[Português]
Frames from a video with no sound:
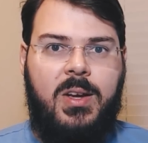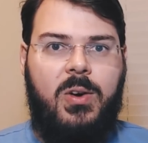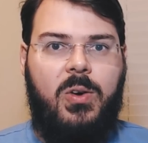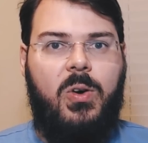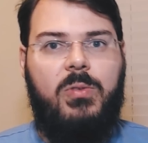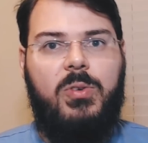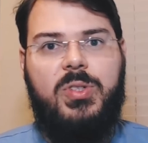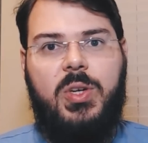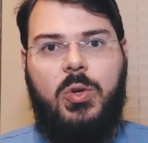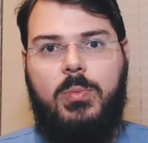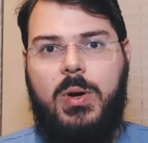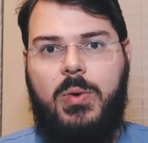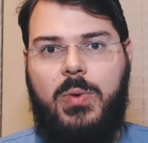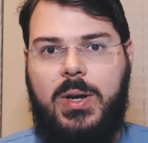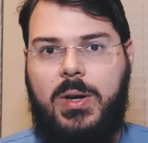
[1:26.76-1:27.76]
Ou você
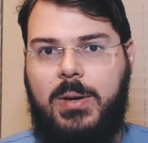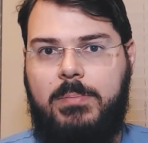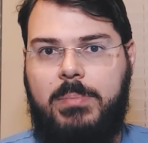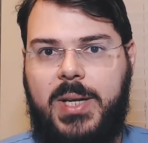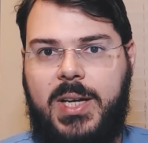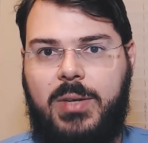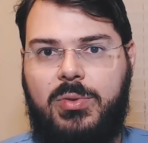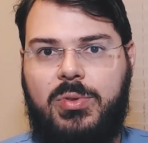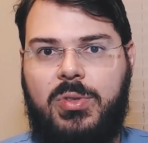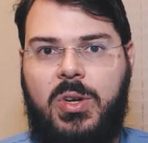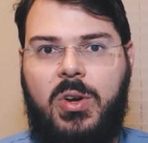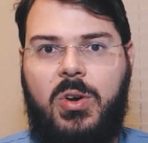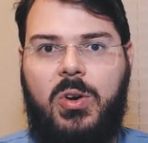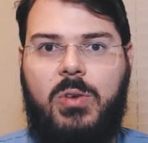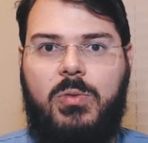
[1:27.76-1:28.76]
arruma quatro empregos,
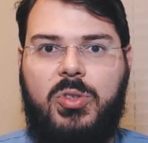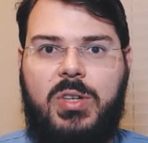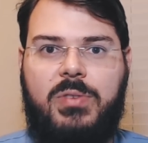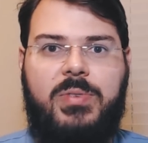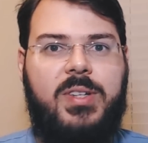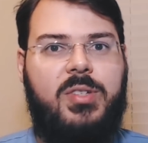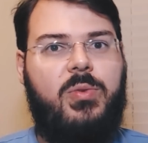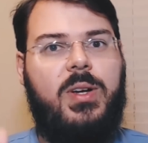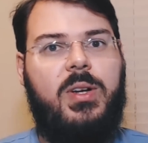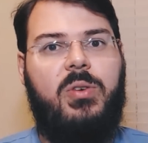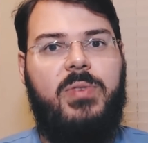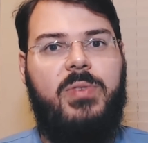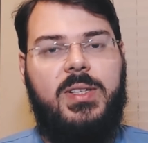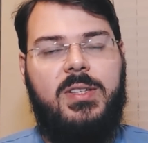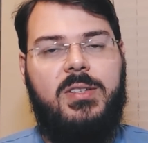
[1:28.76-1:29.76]
ou você faz quatro
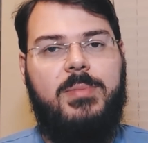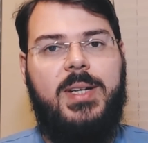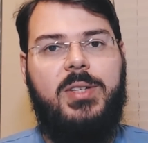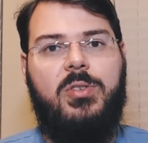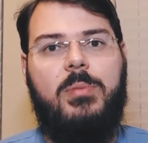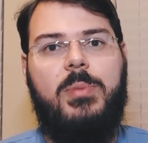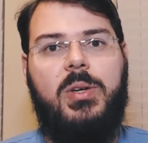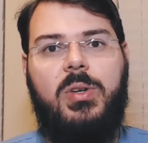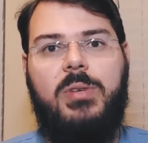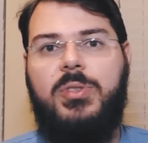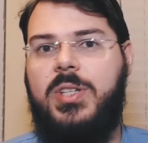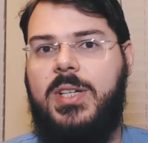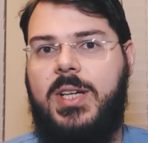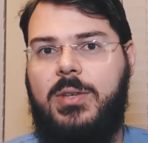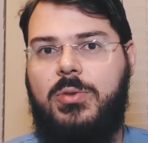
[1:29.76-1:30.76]
vezes mais obra do que
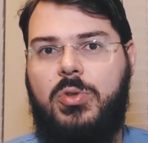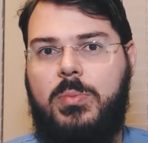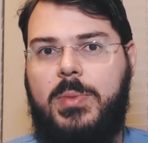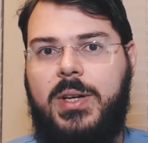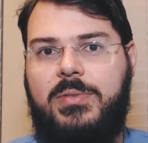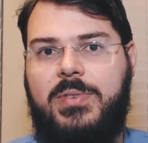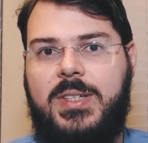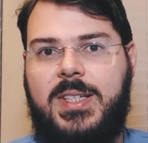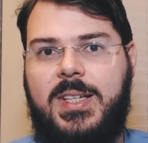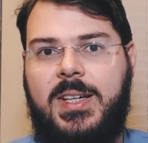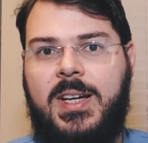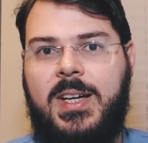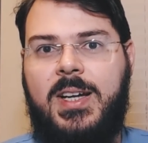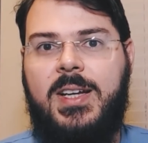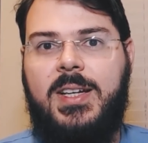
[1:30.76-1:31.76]
você está acostumado a fazer.
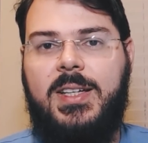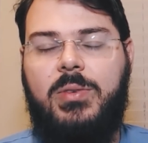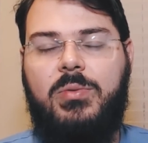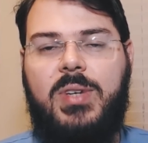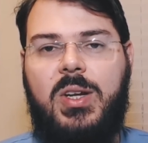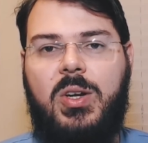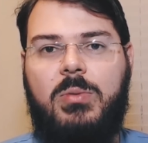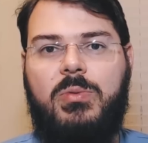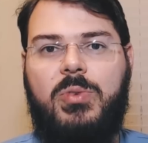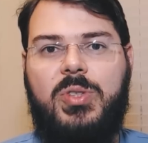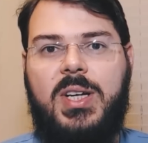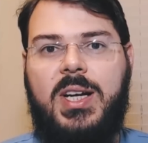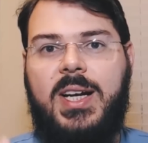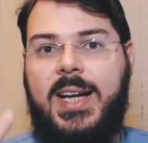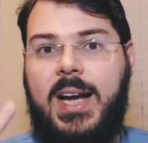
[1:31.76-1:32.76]
Não tem como
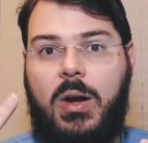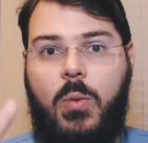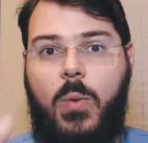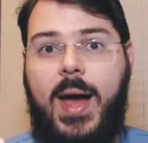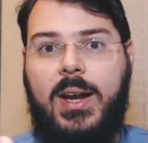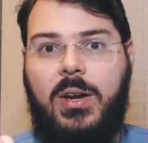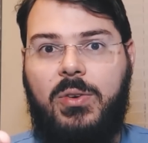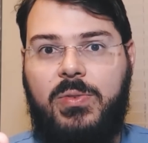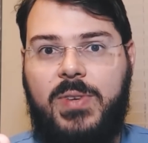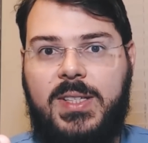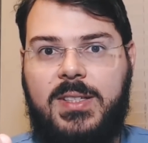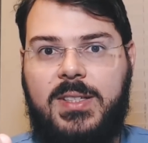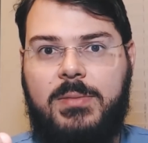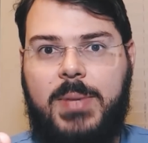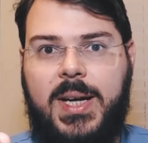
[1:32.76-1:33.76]
você ganhar quatro
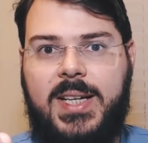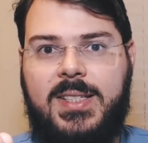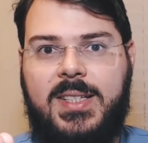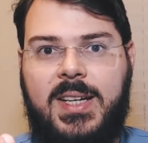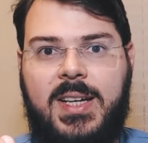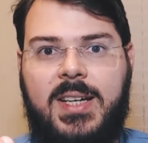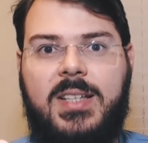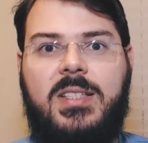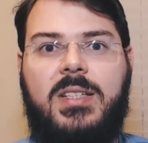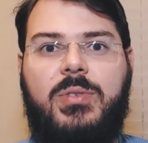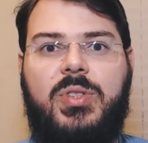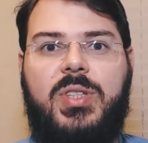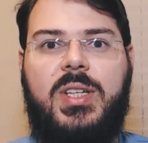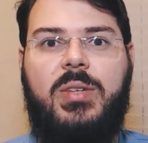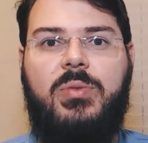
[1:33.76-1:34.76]
vezes mais se
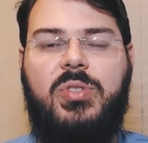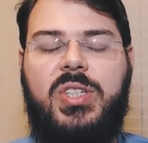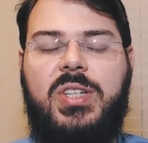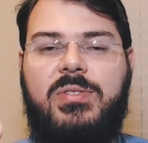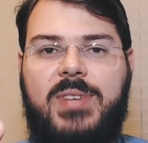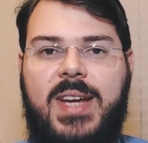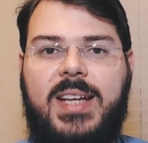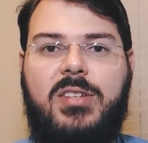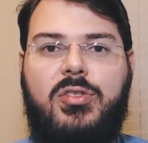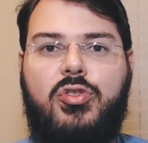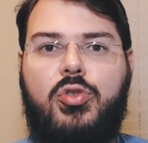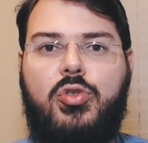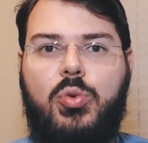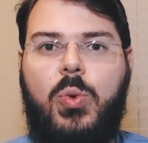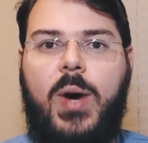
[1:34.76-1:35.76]
você não tiver que
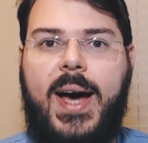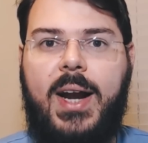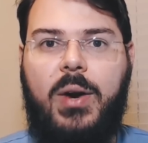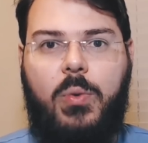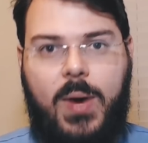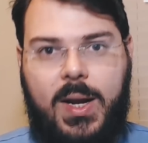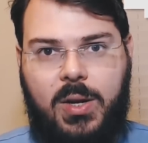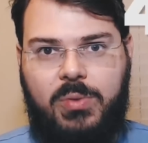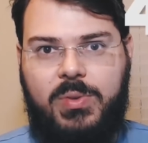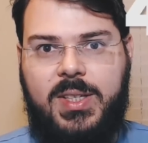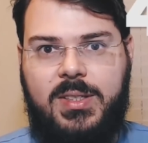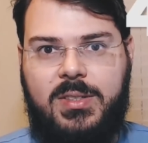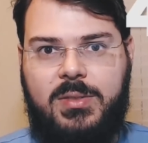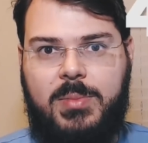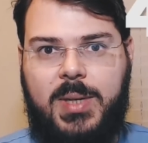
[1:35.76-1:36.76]
suar quatro
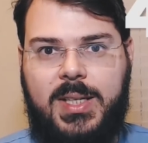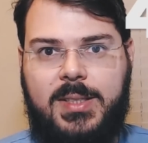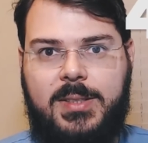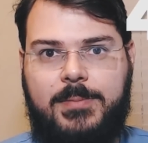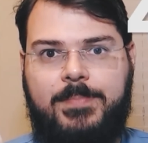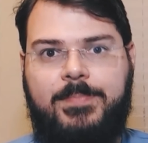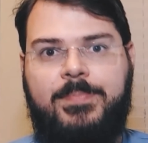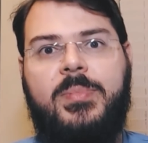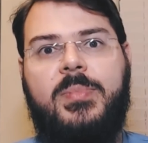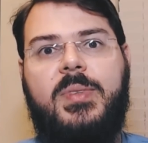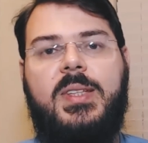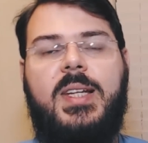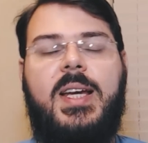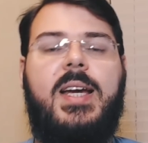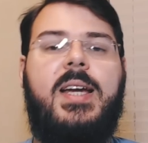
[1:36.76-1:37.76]
vezes mais,
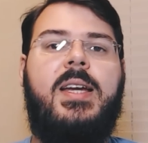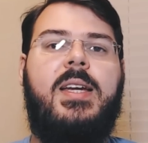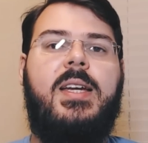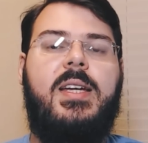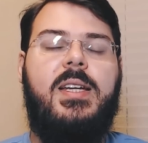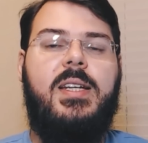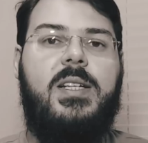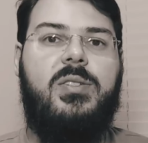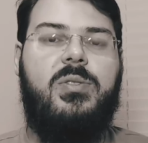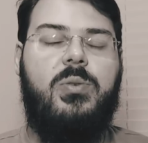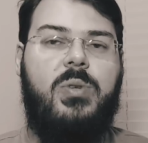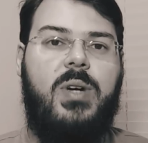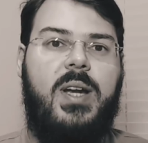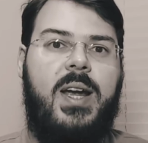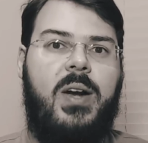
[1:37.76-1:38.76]
né?
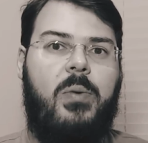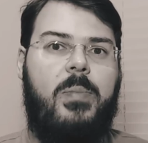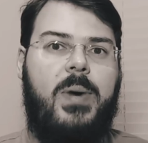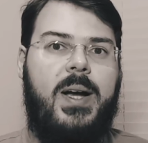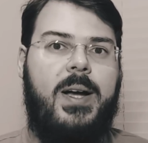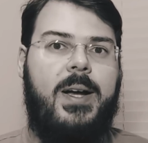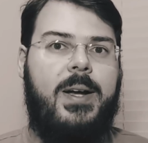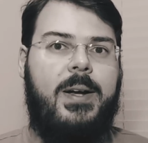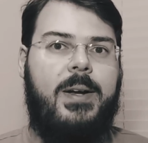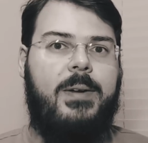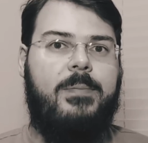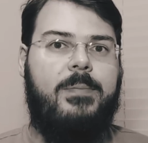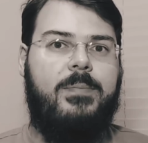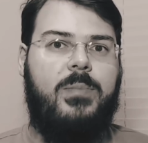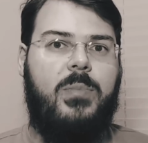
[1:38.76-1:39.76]
Isso é
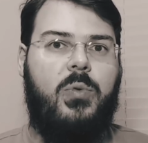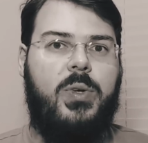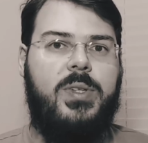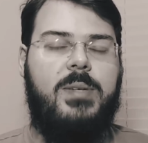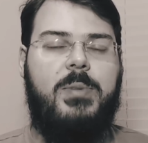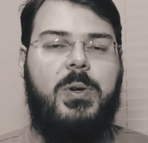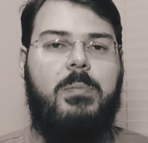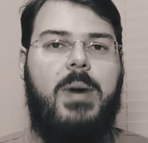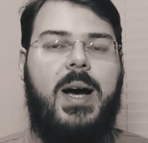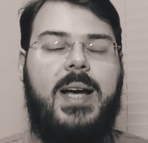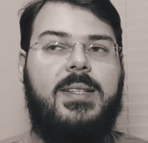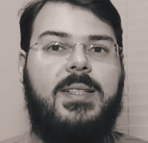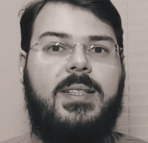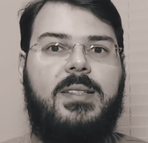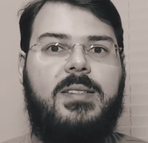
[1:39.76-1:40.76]
uma coisa meio
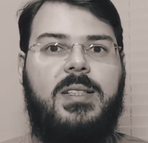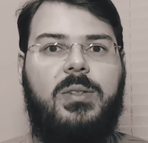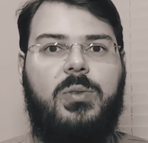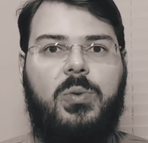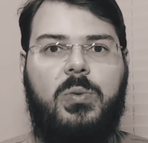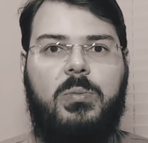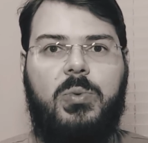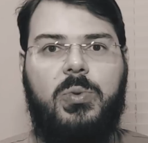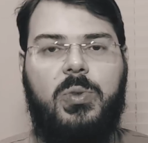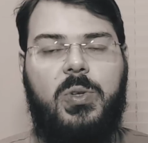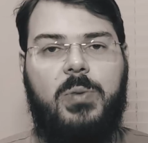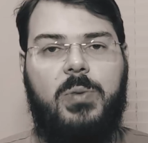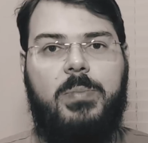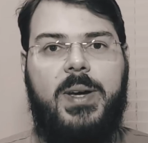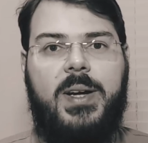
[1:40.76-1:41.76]
básica, assim, todo mundo
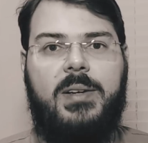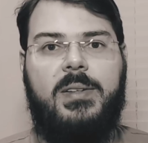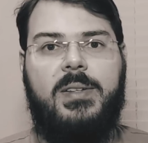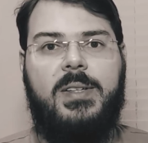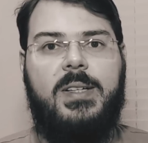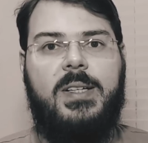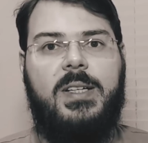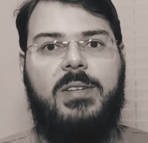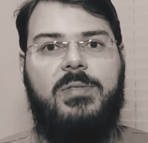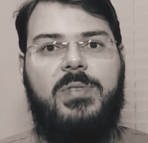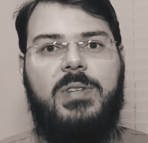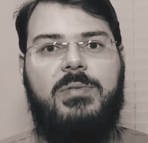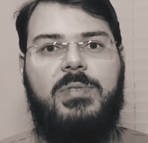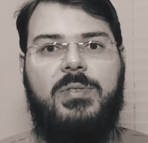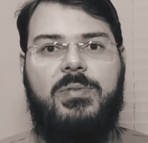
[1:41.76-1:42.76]
que opera, que
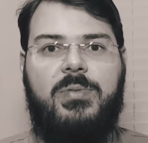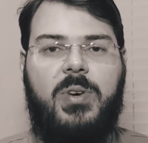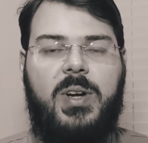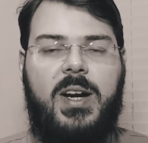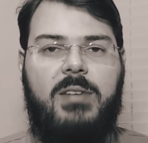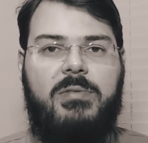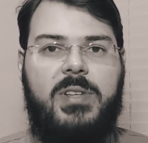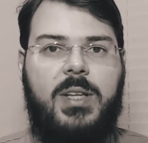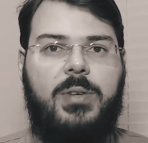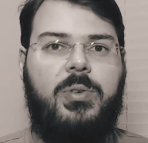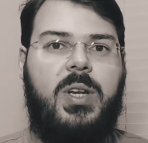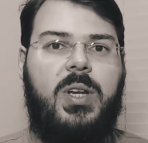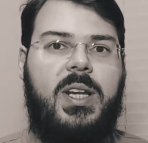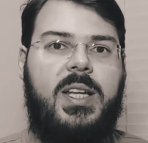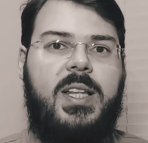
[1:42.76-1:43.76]
vive fora da vida do
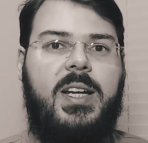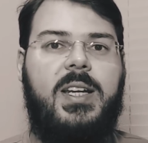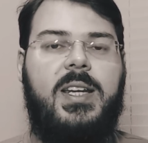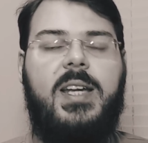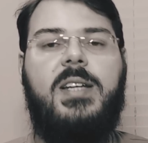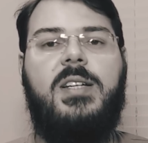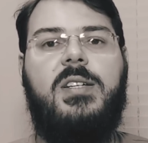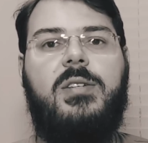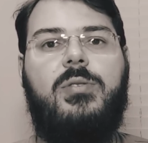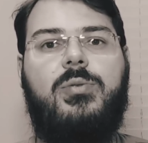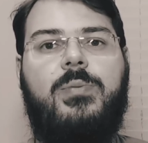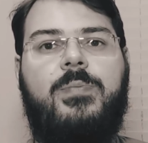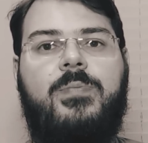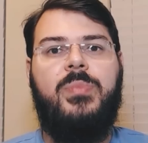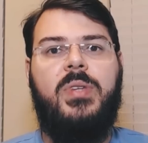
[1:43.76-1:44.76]
trader entende
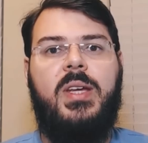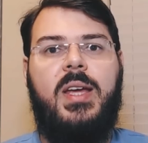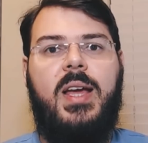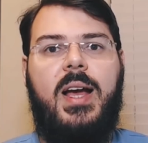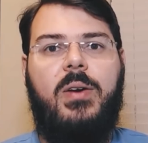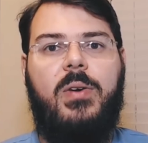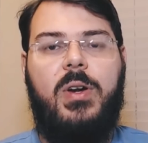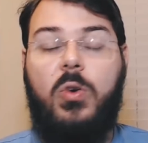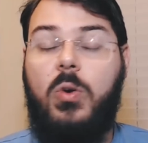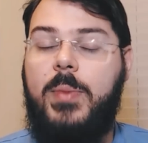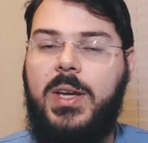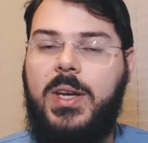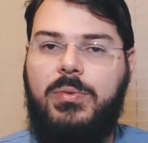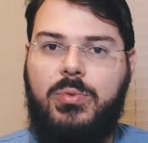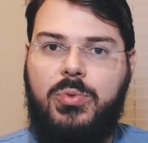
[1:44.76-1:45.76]
isso. Agora, como
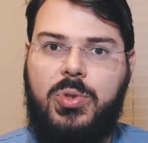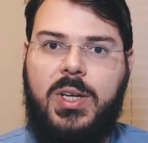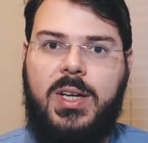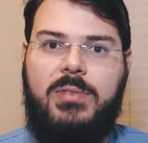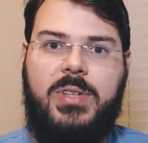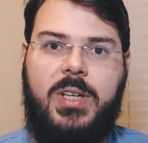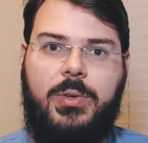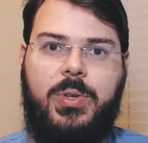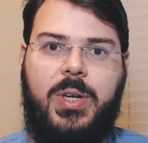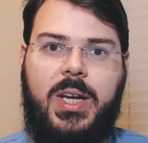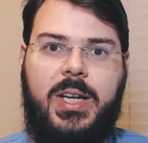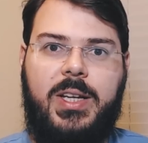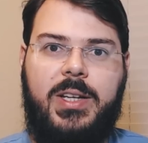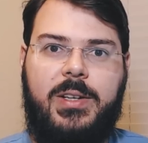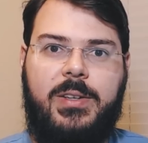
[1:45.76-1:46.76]
é que funciona na vida do
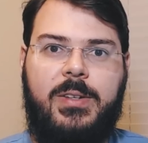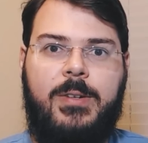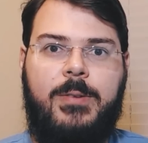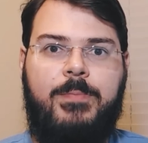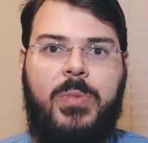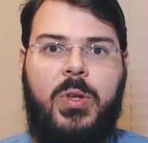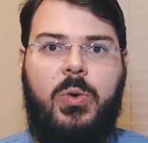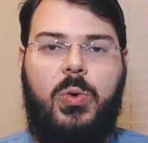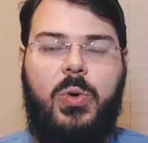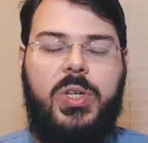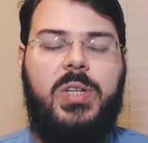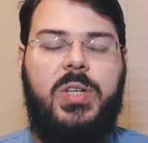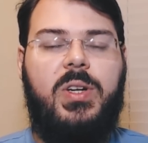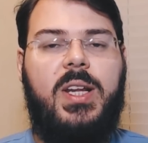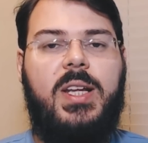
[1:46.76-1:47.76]
trader?
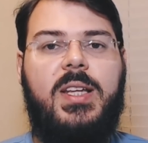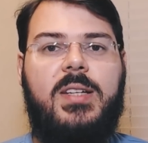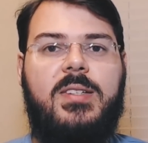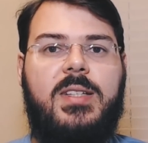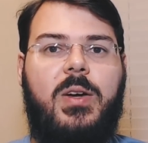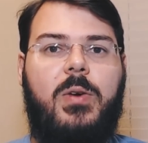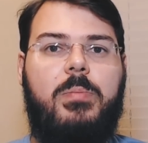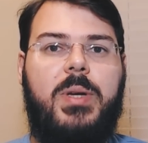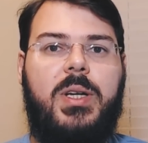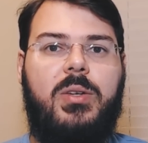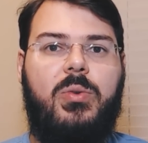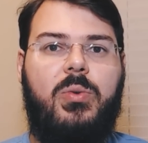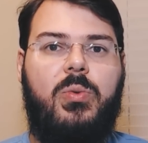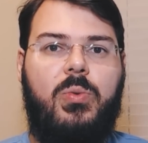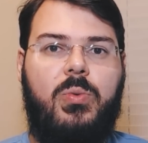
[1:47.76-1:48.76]
Hoje o trader está
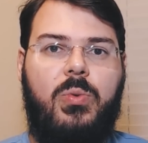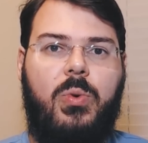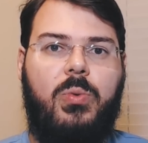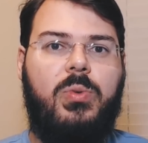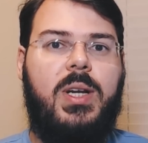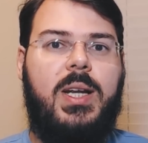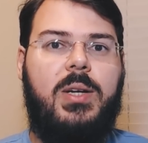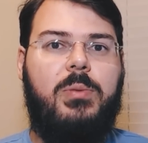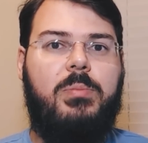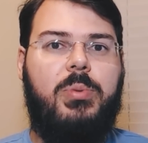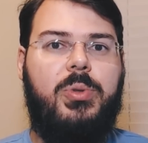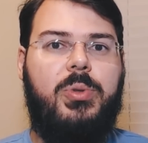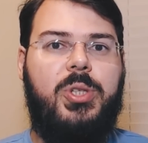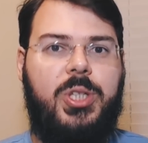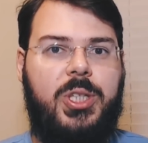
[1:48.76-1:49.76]
operando um contrato
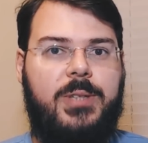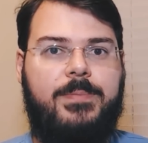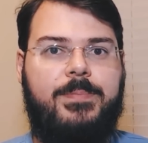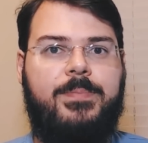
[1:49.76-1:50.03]
por dia.